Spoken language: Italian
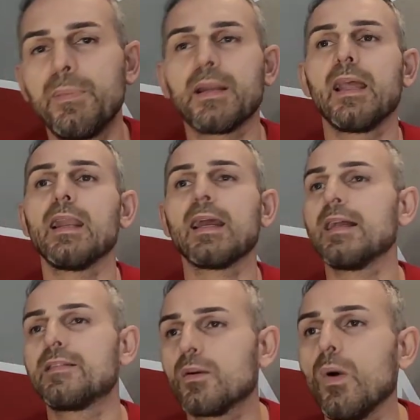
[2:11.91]
perché
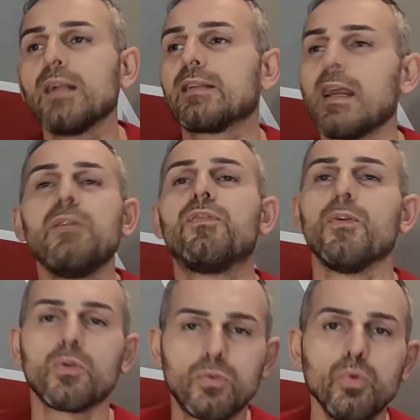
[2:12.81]
ragazzi qua tra
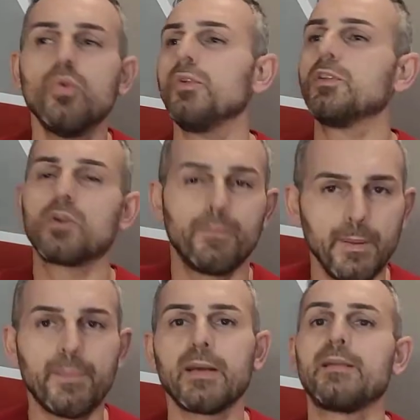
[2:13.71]
infortuni
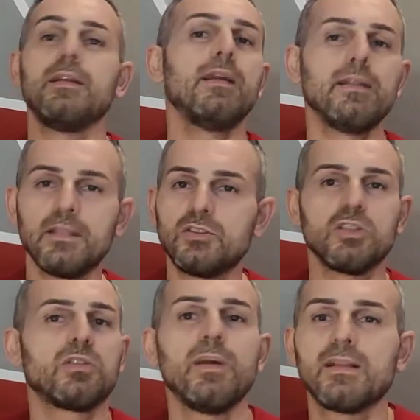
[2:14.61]
troppe partite ci
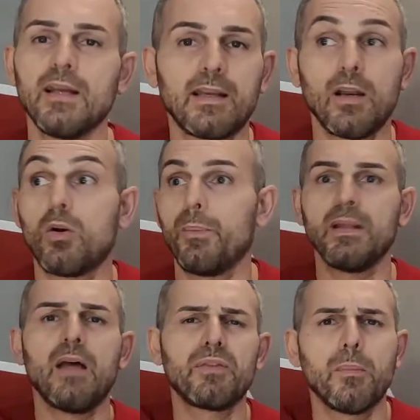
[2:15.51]
si mette anche la Coppa
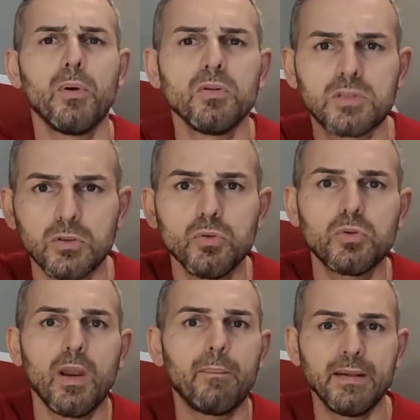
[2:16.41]
d'Africa poi oltretutto
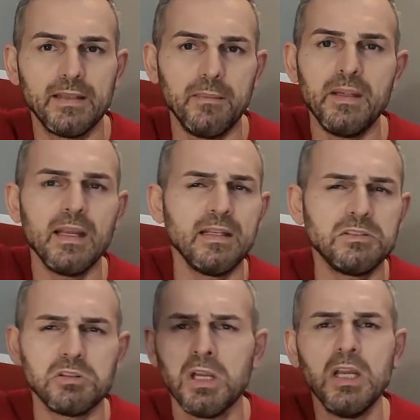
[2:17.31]
la pandemia
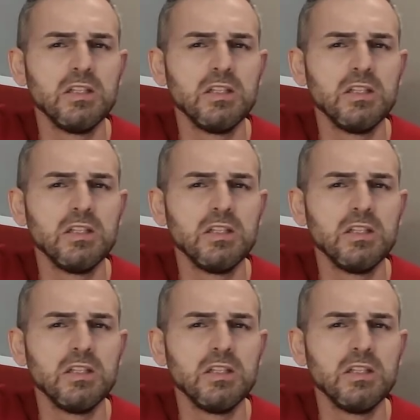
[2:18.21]
lì